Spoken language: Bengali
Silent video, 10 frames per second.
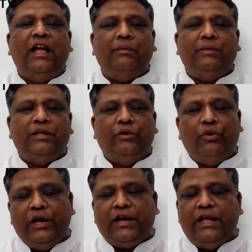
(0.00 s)
আপনাদের
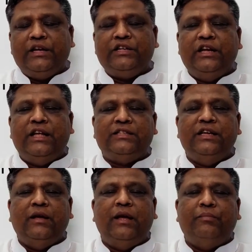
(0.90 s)
অনেক কানেকশন আছে
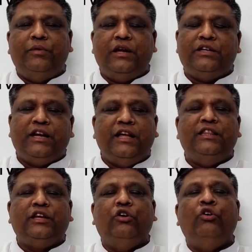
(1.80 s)
আপনারা সেখান
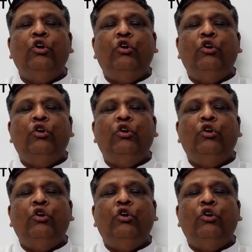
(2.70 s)
থেকেও